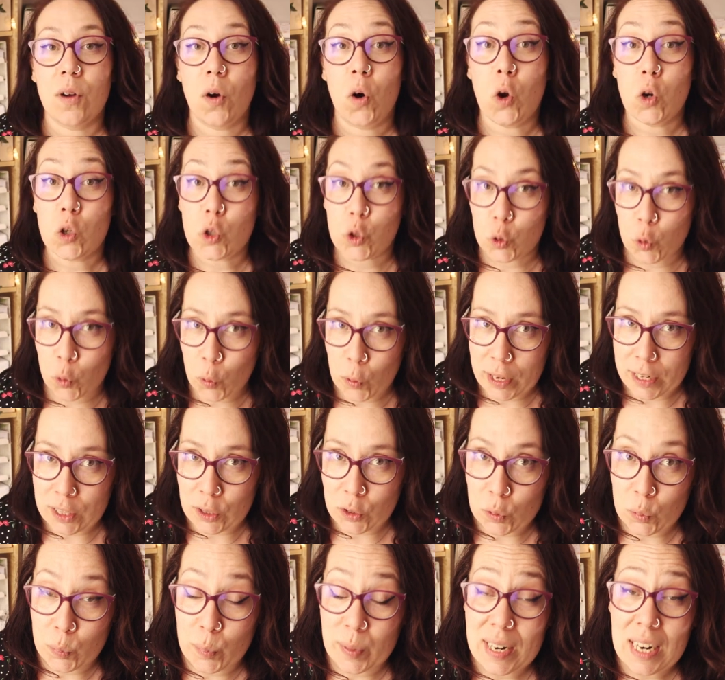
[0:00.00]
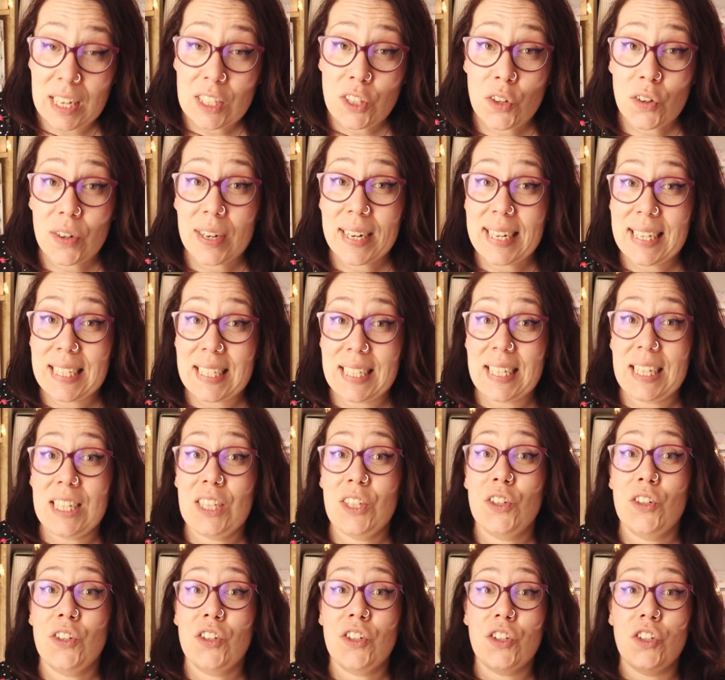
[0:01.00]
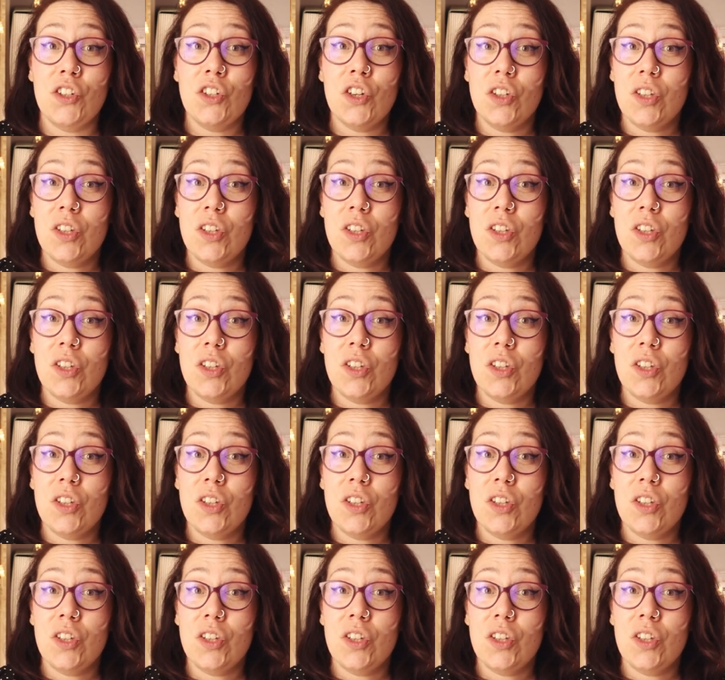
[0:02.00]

Os cuento, para estos requisitos